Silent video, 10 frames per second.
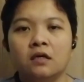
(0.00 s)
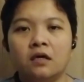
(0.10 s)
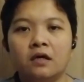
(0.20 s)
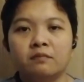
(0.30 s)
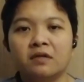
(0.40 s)

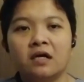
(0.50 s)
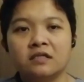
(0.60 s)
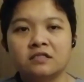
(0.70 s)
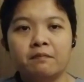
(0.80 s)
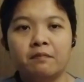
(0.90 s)
um,
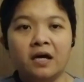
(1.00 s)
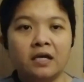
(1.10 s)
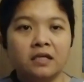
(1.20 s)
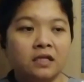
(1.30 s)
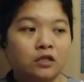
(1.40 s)

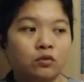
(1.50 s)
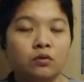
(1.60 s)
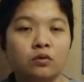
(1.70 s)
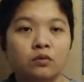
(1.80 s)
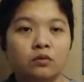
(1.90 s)
kakasambahay na to.